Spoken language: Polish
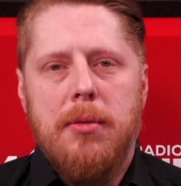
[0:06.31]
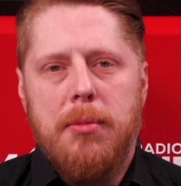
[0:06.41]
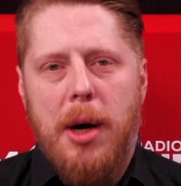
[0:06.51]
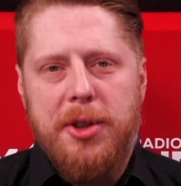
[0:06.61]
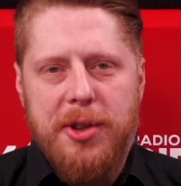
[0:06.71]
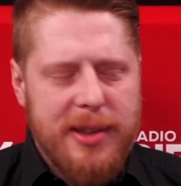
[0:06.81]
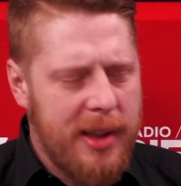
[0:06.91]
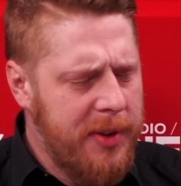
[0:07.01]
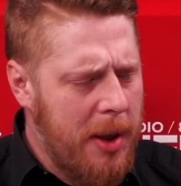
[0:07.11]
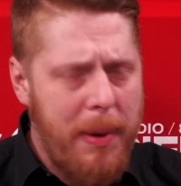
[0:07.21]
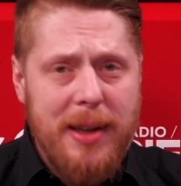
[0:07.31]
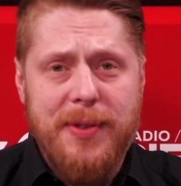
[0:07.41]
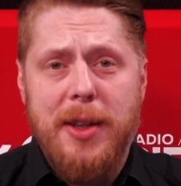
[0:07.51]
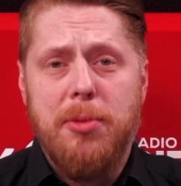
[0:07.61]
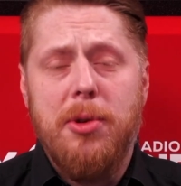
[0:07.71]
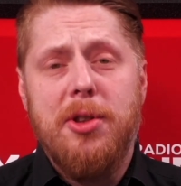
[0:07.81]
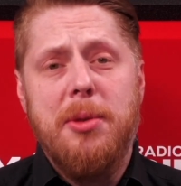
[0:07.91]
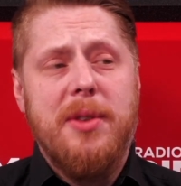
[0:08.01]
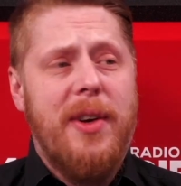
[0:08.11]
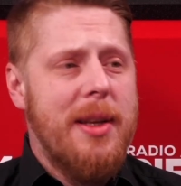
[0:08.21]
Marcin Zasara, witam Państwa. Naszym gościem
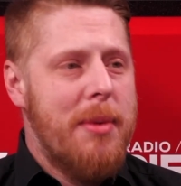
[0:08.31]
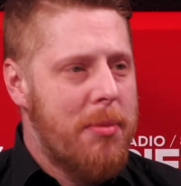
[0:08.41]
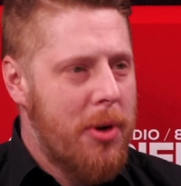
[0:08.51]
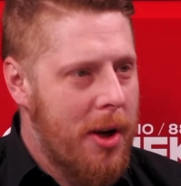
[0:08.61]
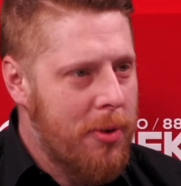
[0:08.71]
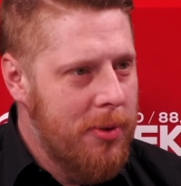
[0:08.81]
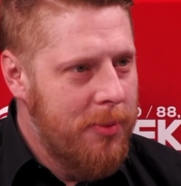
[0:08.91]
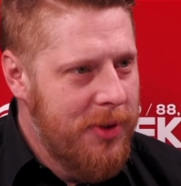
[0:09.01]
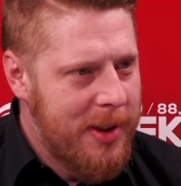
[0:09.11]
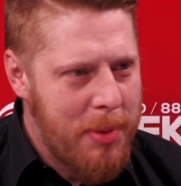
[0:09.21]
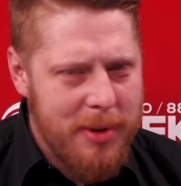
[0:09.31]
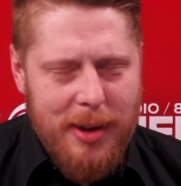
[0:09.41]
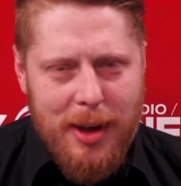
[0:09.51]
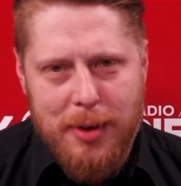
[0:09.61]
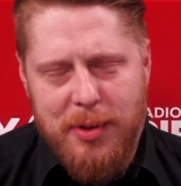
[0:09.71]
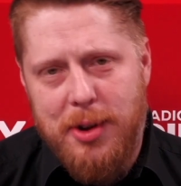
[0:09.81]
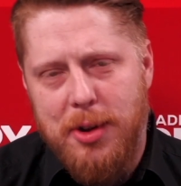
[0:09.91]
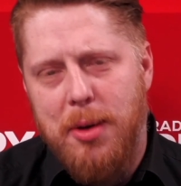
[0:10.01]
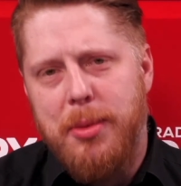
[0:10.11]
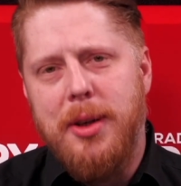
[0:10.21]
jest Waldemar Bojarun, wiceprezydent Katowic. Dzień
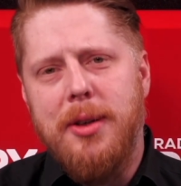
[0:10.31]
dobry.